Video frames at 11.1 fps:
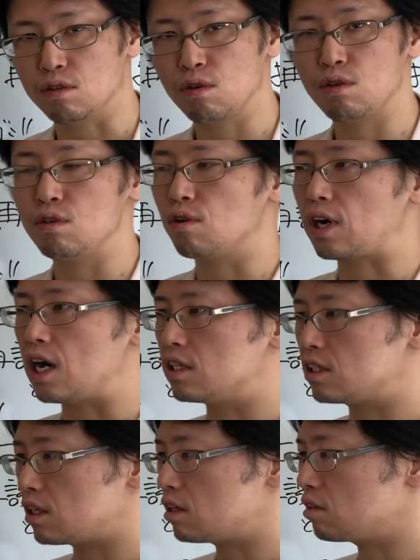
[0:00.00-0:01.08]
そういうのを感
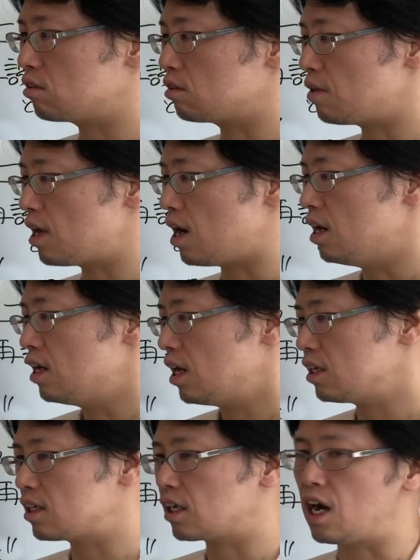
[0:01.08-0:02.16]
じないってことは、
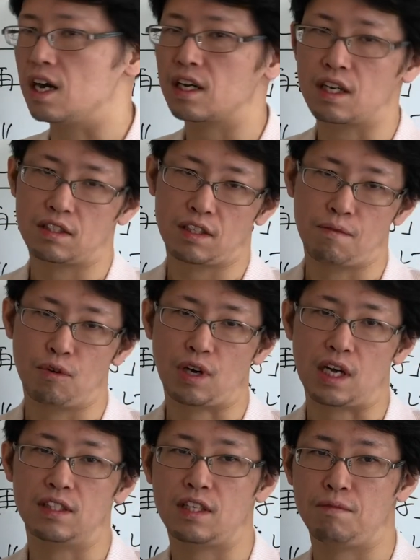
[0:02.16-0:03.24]
あなた感覚がもう
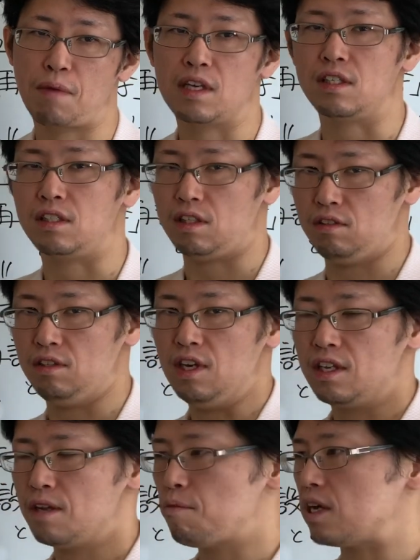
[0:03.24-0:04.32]
完全に麻痺してる。
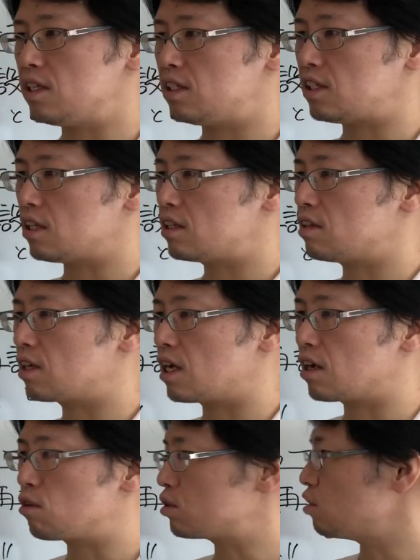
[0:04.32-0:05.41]
で、麻痺しちゃってるか
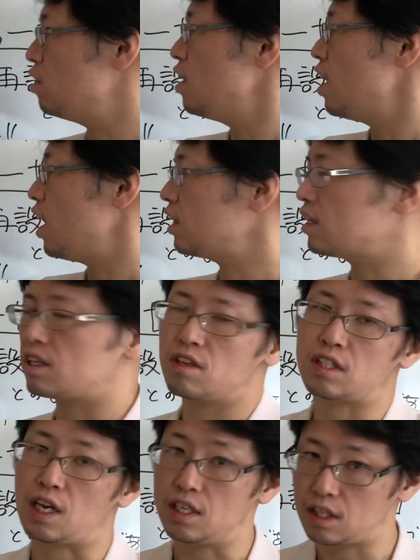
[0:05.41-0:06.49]
らこそ、あなたに
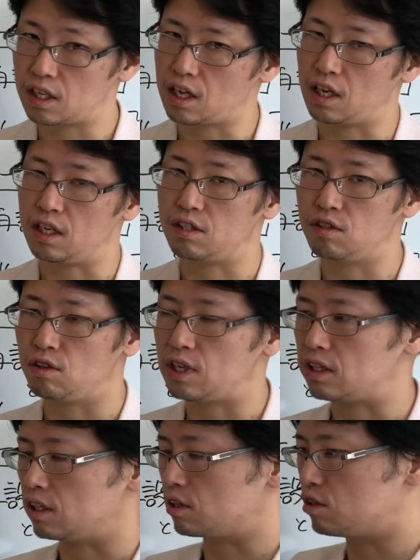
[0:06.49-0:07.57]
は再設計が必要
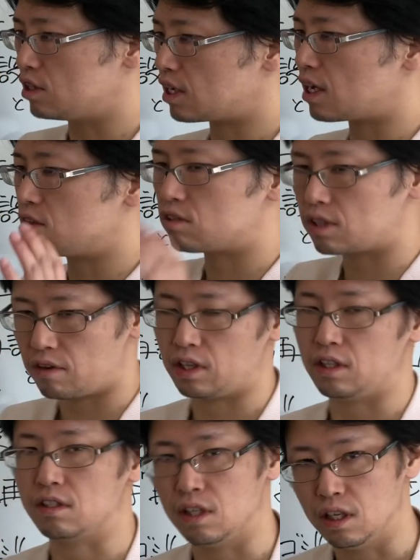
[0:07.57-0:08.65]
だって国が言ったわ
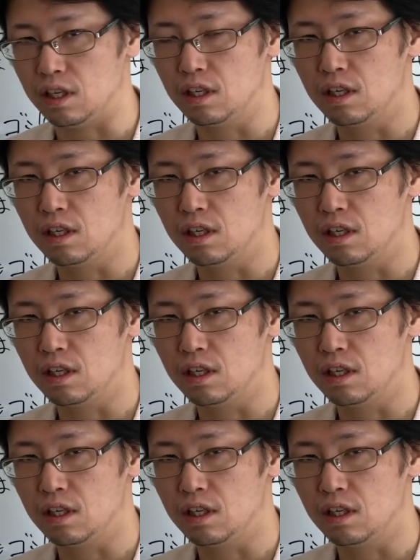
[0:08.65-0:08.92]
けですね。